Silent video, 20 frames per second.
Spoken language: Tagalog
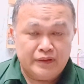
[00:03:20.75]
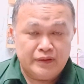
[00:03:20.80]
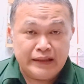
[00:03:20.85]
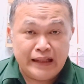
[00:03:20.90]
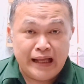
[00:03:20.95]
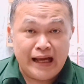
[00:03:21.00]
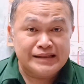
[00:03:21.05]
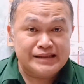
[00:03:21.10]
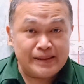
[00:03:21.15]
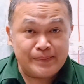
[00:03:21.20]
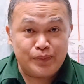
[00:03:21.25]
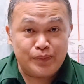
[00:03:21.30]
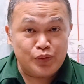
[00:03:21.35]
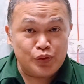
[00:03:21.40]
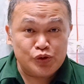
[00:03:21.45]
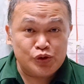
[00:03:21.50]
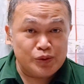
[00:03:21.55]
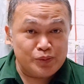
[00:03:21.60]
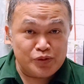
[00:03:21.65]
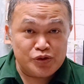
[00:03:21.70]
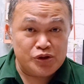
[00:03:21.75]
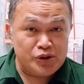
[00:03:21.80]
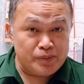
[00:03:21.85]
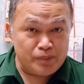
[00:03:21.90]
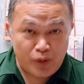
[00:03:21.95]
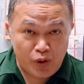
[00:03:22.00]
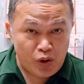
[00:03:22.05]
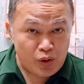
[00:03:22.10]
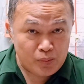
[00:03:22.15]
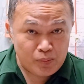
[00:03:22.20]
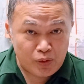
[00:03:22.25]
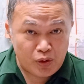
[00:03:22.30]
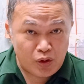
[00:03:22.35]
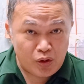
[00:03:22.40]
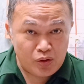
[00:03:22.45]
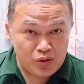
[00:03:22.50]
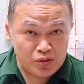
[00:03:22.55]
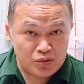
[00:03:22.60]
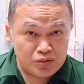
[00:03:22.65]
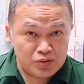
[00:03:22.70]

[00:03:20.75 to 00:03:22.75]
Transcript: Nasa puso mo si Bongbong?